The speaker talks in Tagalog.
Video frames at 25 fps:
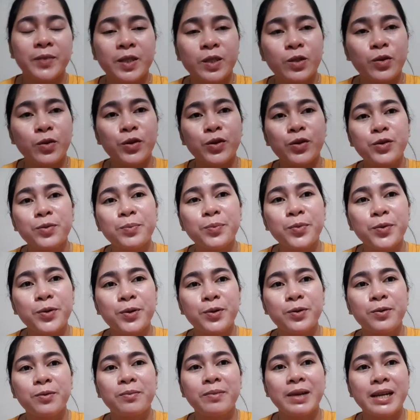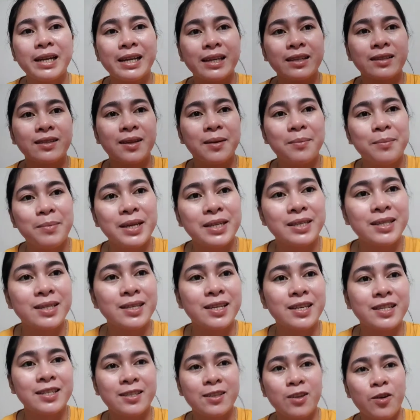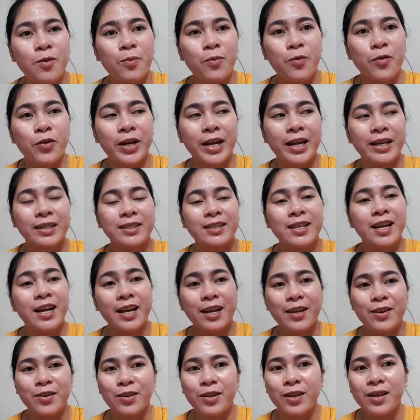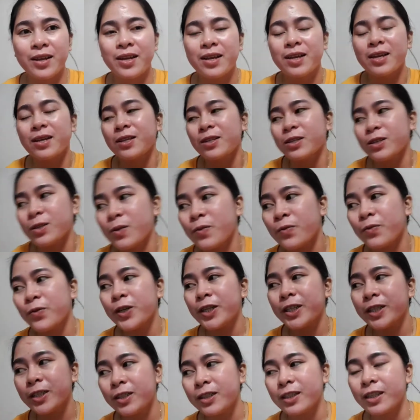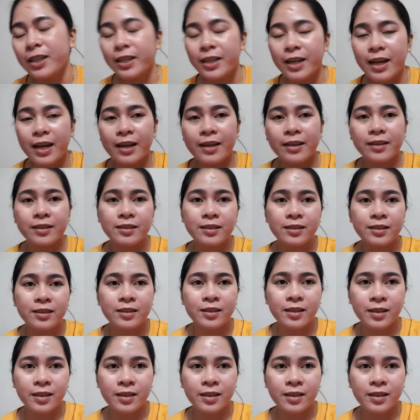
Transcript: So, yun po yung maliit na business ko muna sa ngayon. So, for today guys,